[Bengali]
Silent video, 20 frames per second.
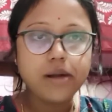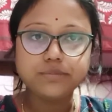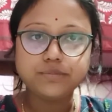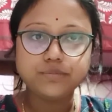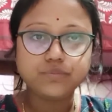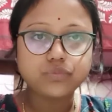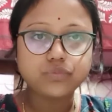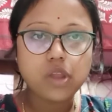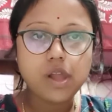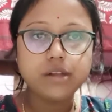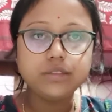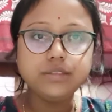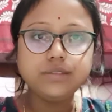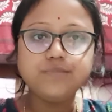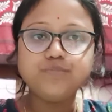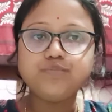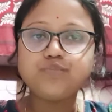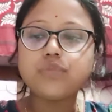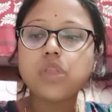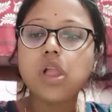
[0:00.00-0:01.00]
এই
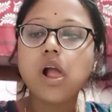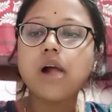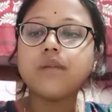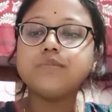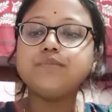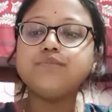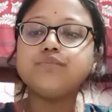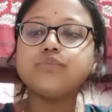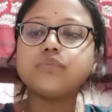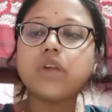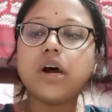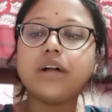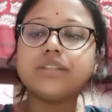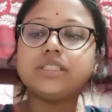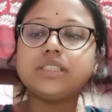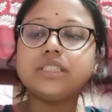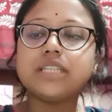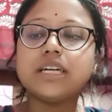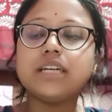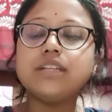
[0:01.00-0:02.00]
আর
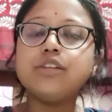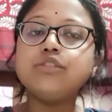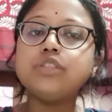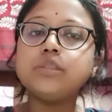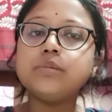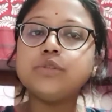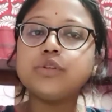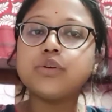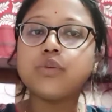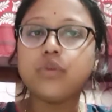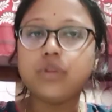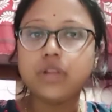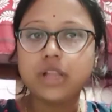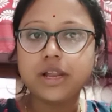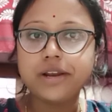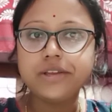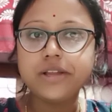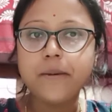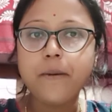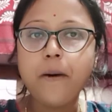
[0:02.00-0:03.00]
সেকেন্ড হচ্ছে আমি একটু কল্যাণী
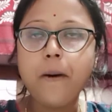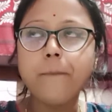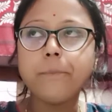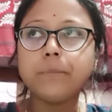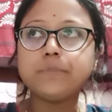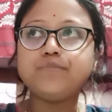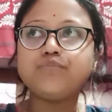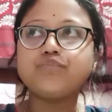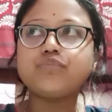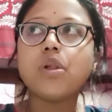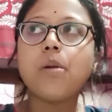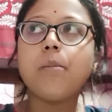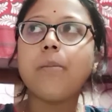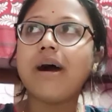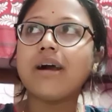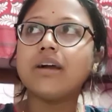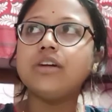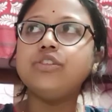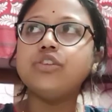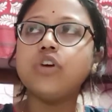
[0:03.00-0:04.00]
যাবো পাখি
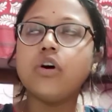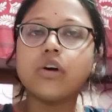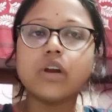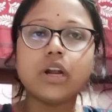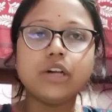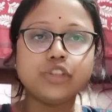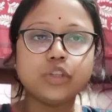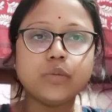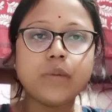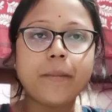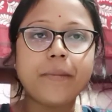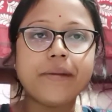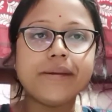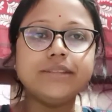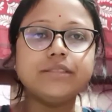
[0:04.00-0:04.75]
সংক্রান্ত ব্যাপারে